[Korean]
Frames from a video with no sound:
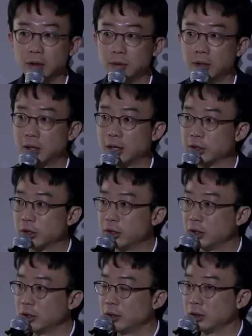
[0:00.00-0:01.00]
유학을
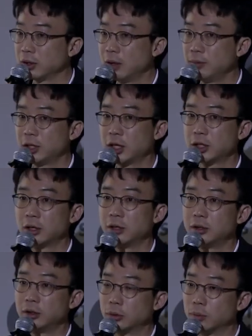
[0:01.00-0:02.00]
가서는
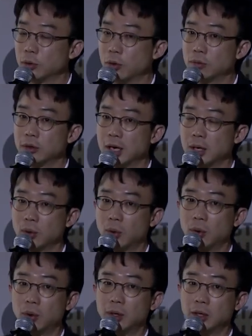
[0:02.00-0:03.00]
커뮤니케이션을 좀 공부를
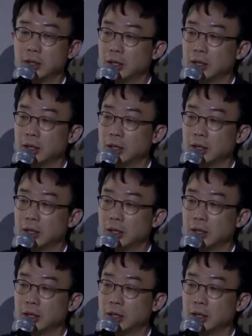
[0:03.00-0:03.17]
하고